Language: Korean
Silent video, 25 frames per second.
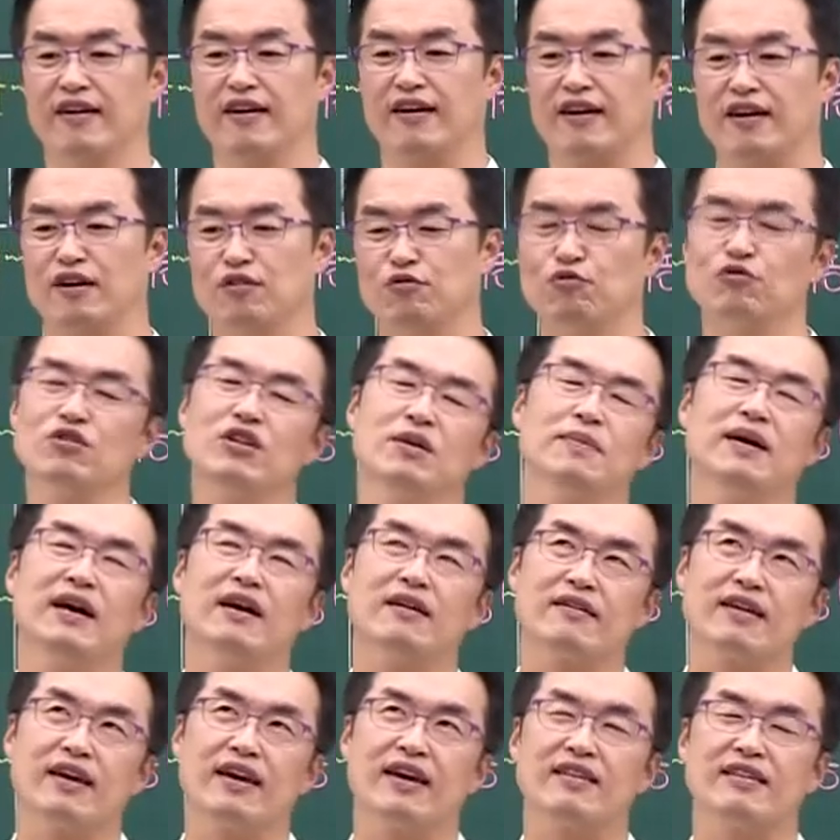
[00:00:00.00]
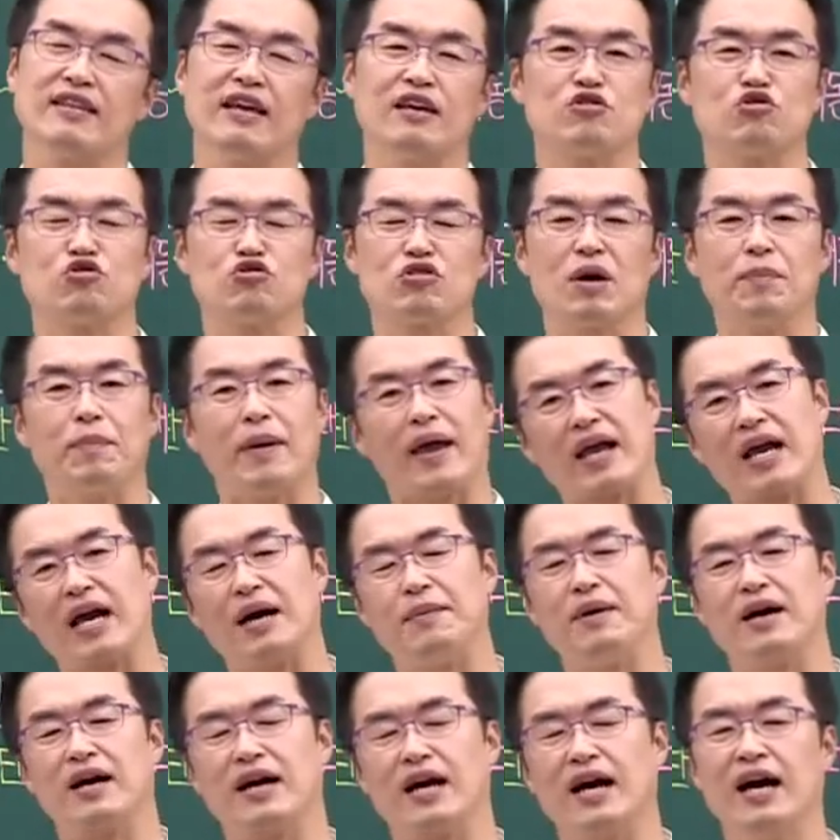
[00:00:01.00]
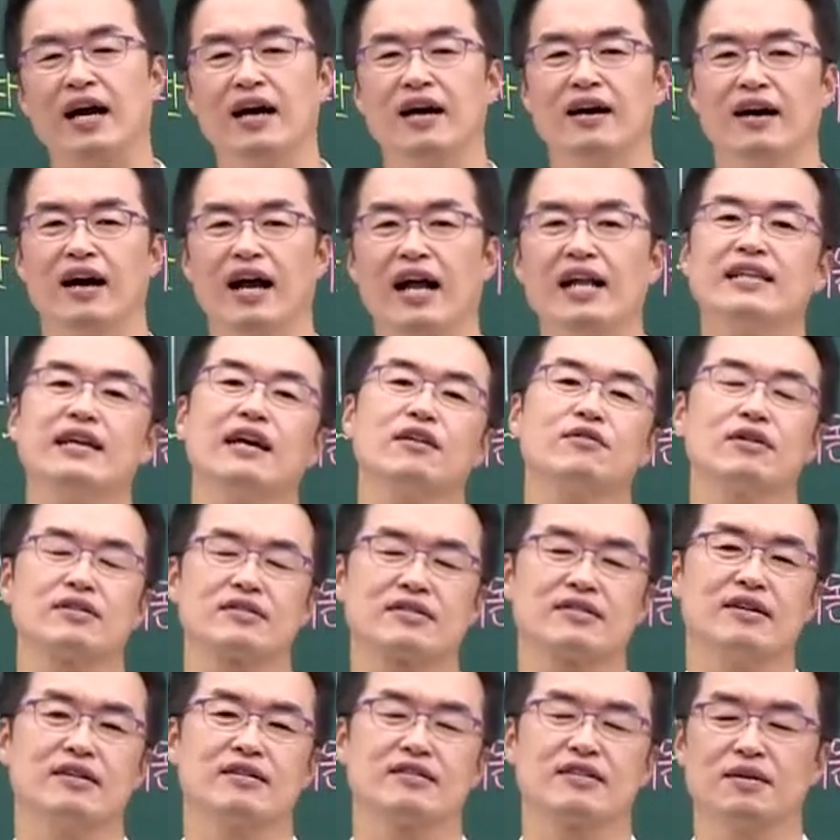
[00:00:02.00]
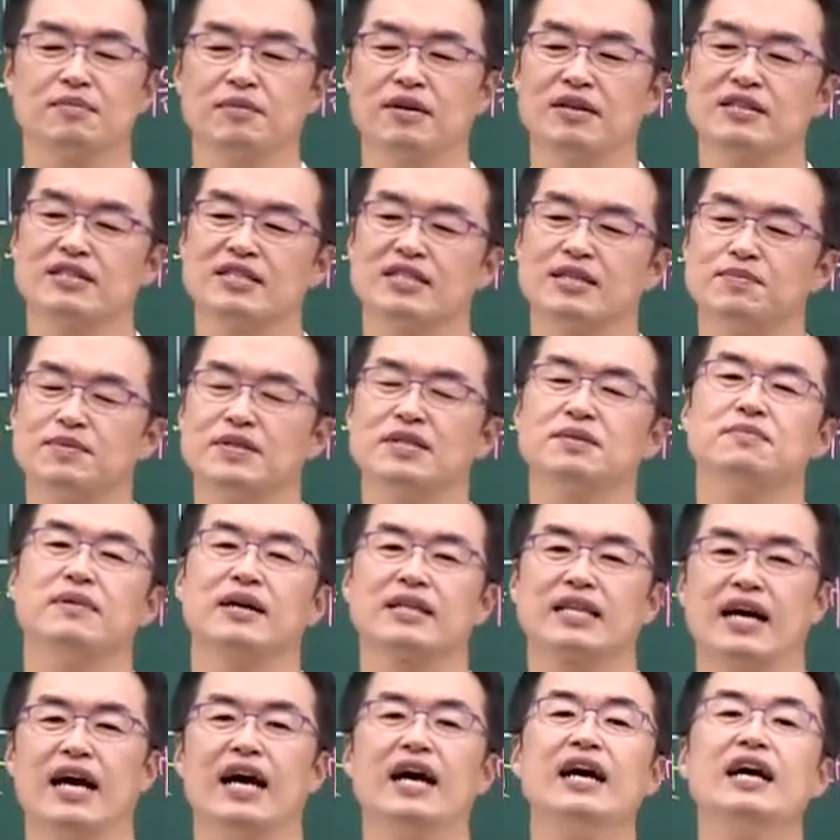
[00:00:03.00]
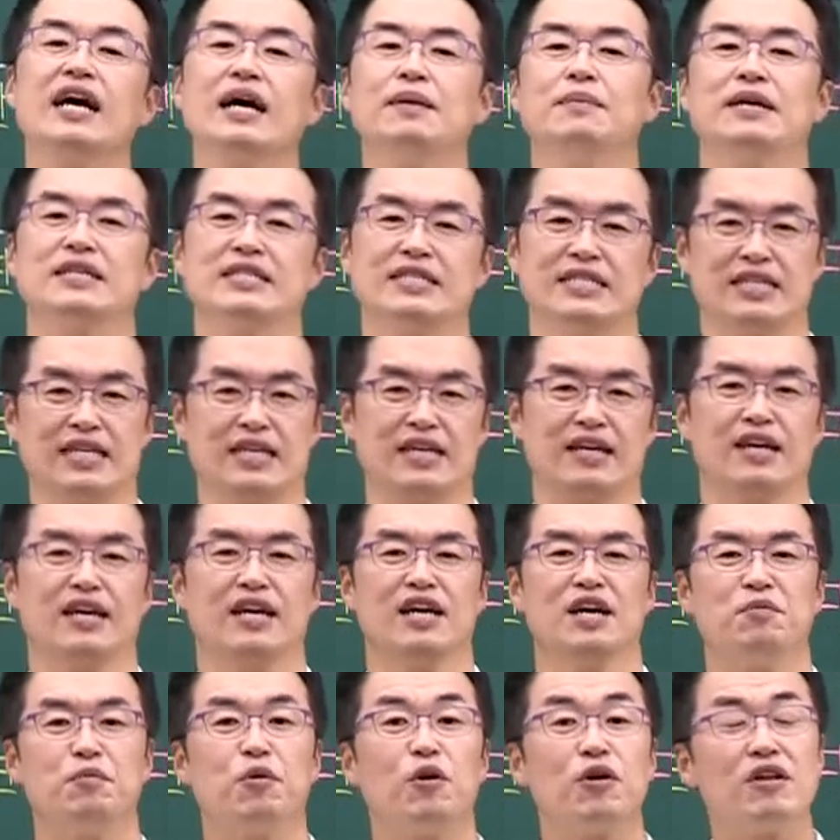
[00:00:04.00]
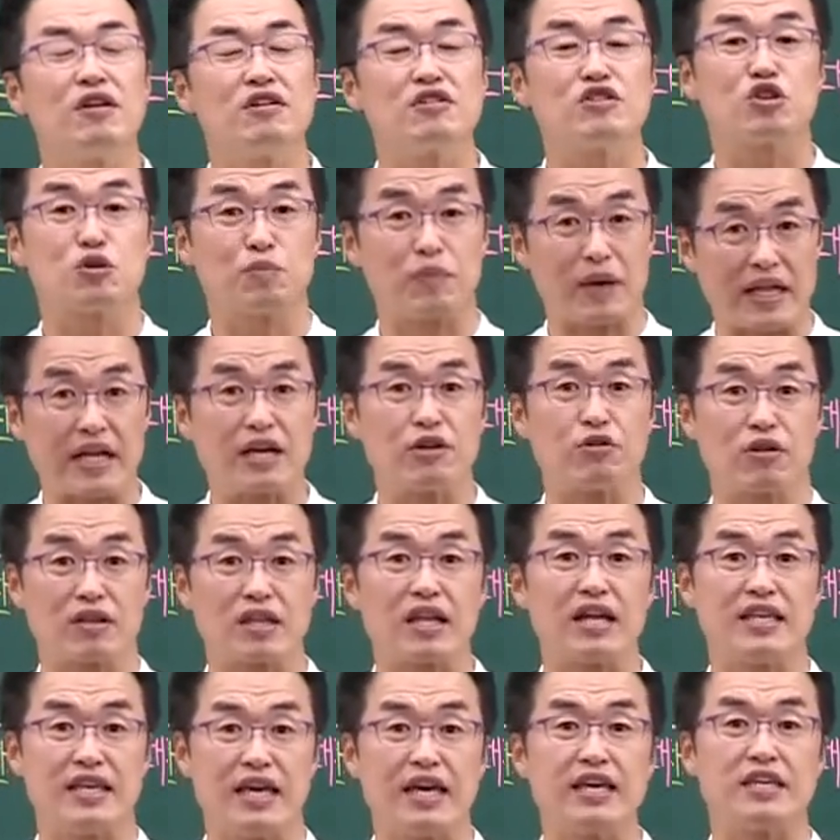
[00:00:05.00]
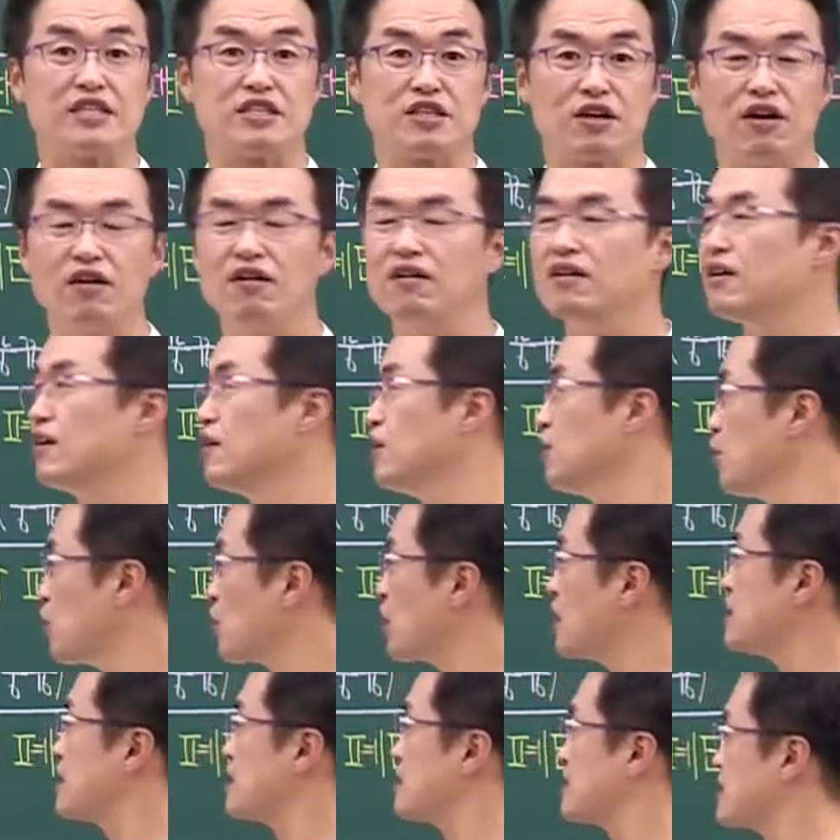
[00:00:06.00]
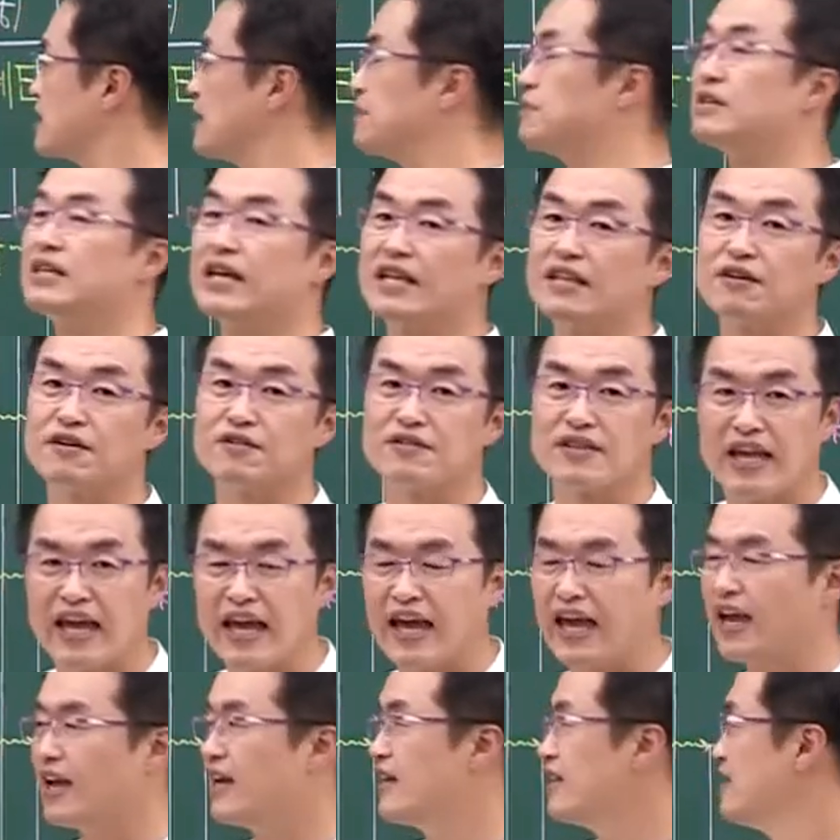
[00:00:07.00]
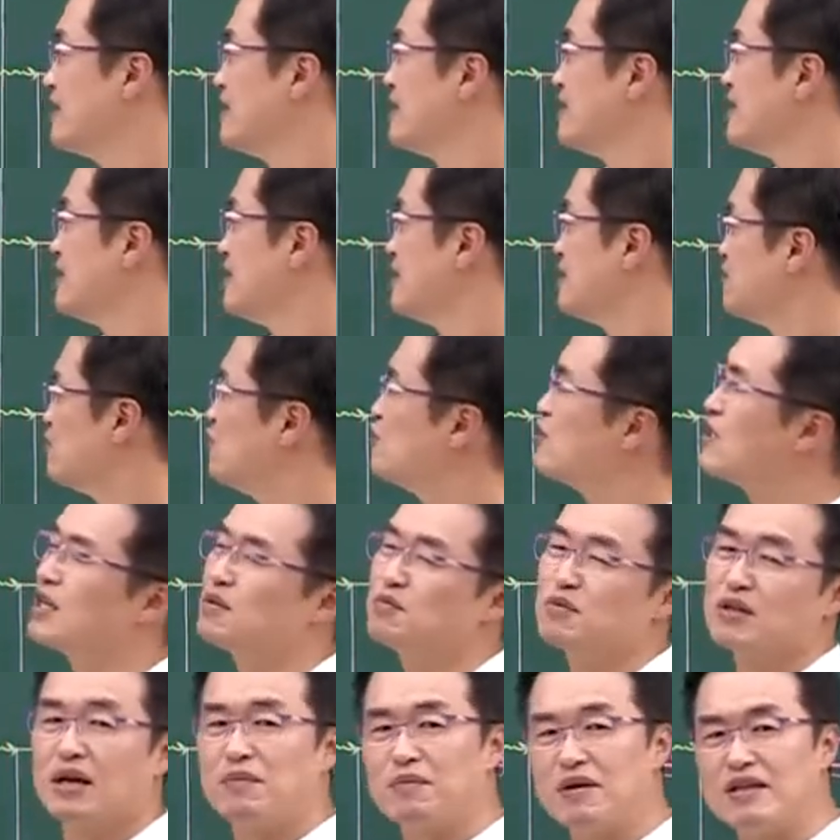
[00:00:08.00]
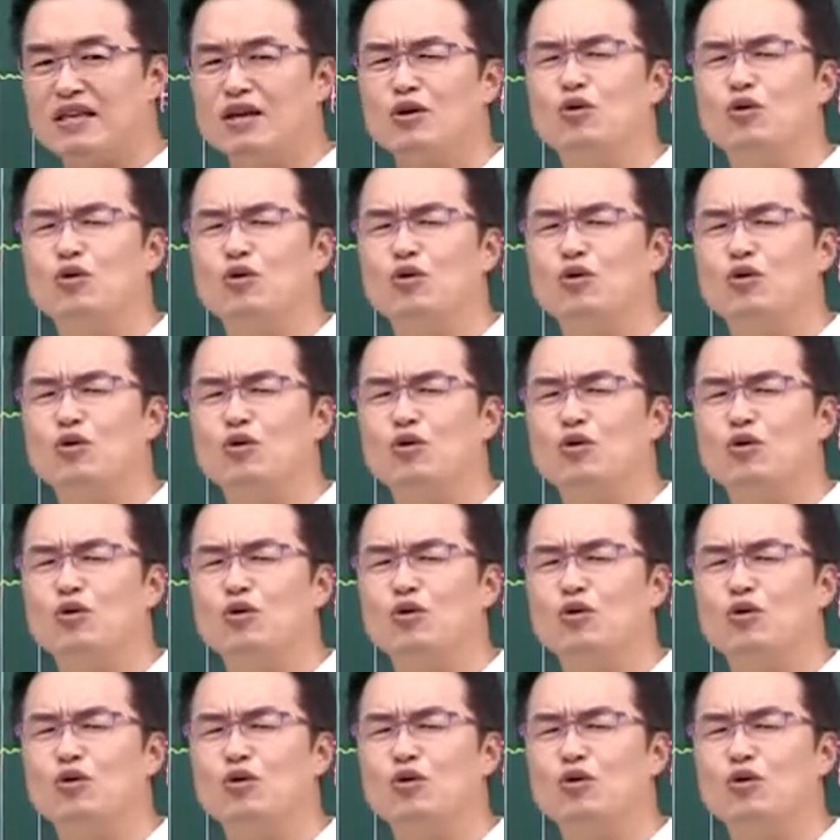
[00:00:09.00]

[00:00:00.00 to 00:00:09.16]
아, 우리 마을의 대추가 100가마가 할당됐어. 그러면 집집마다 한 가마씩 뭐 이런 식으로 배당이 됐다는 얘기죠. 여기 이제 특산물 을 내는 건데 문제는 뭐냐면